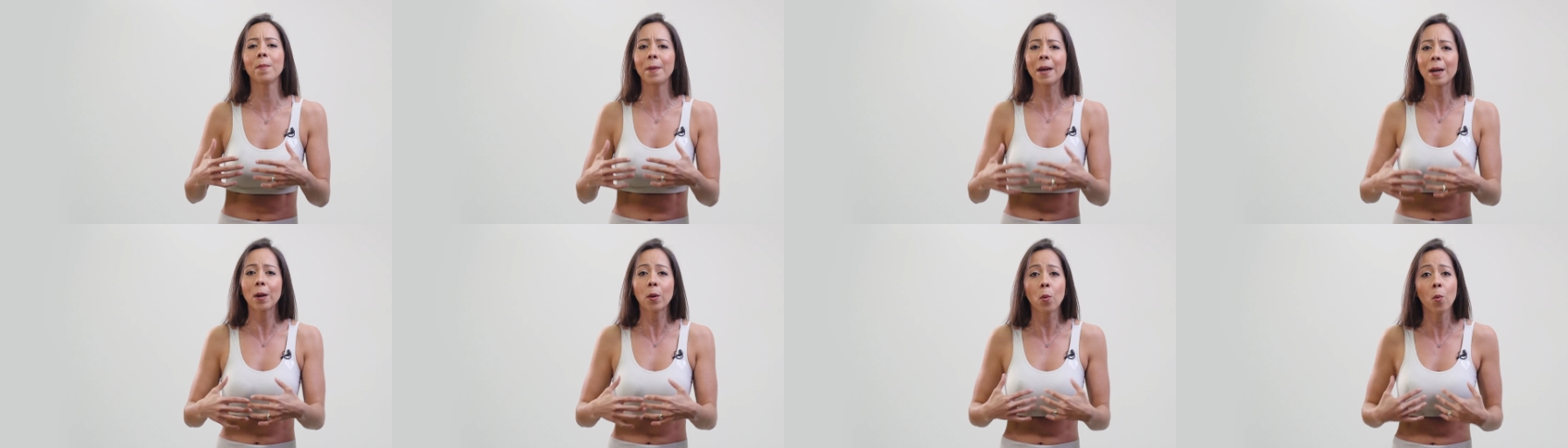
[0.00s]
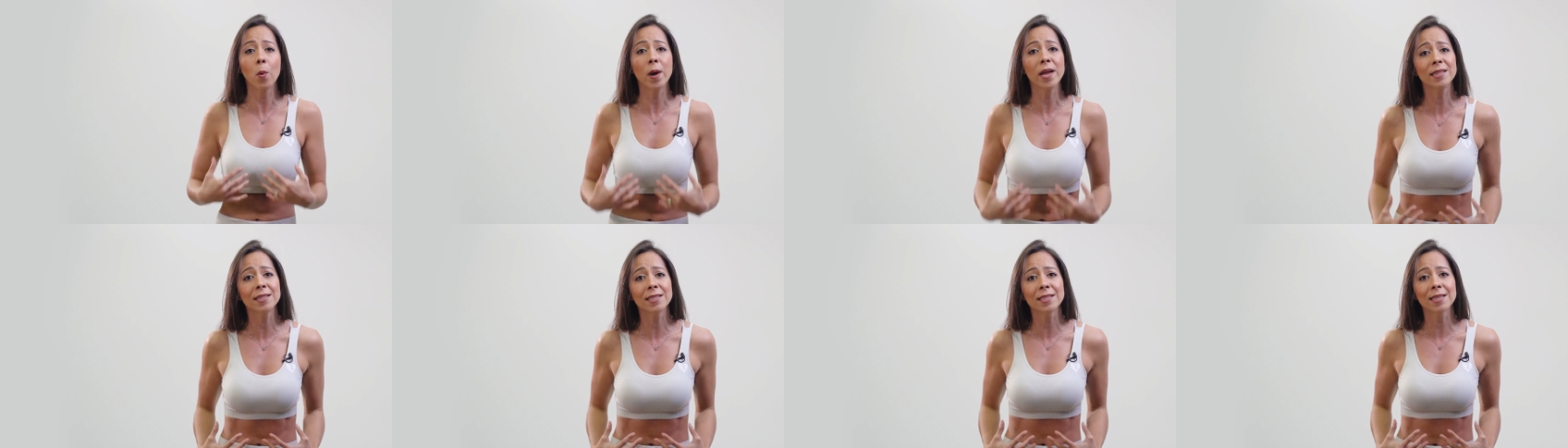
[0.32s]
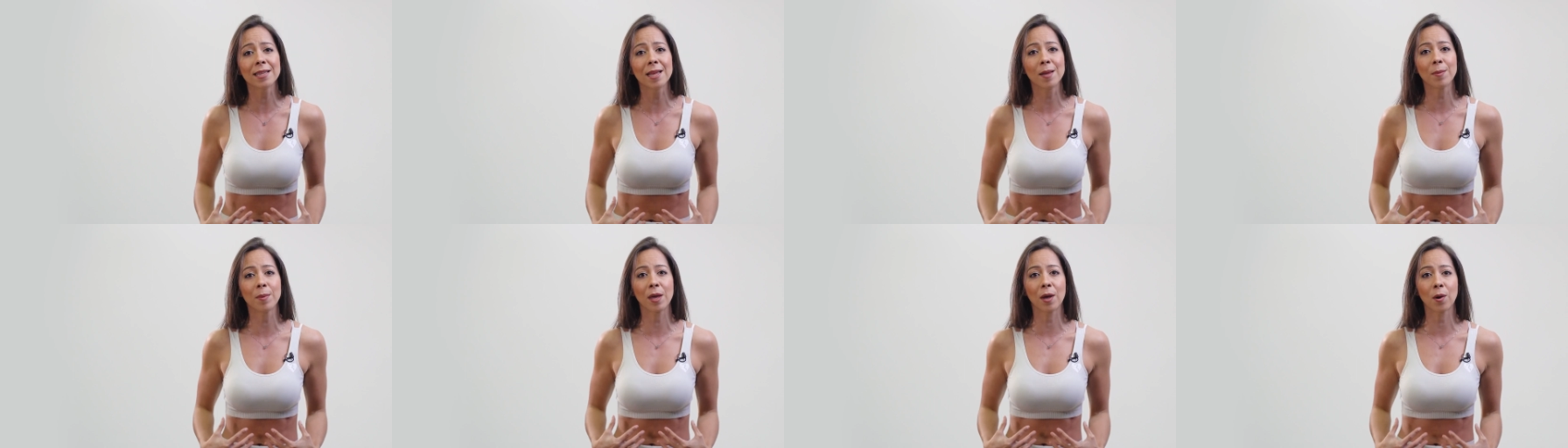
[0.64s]
vergüenza
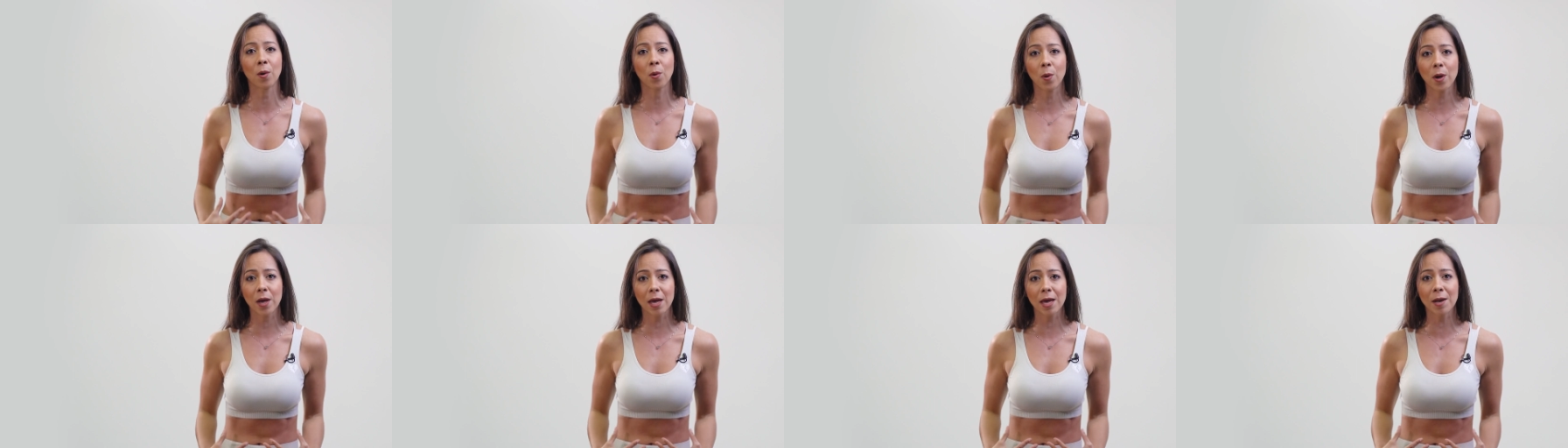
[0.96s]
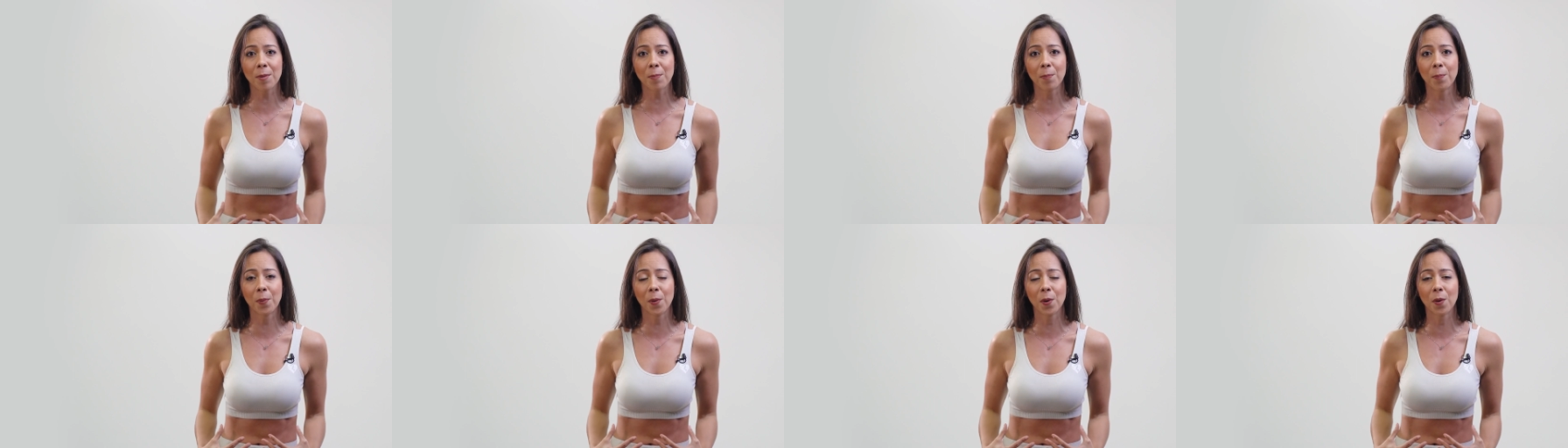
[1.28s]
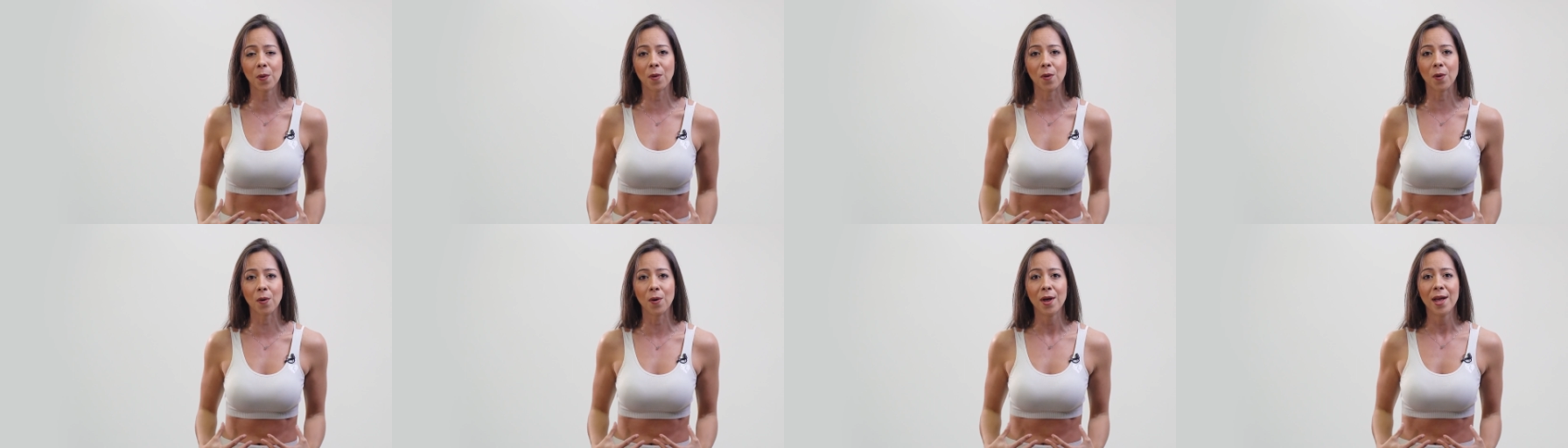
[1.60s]
de mi
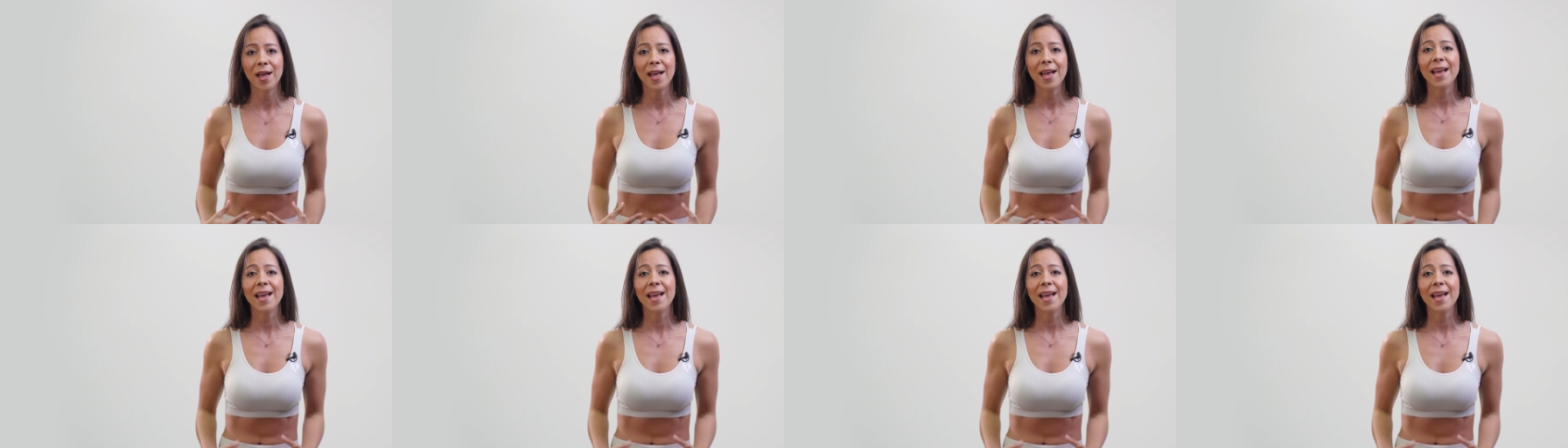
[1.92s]
cuerpo.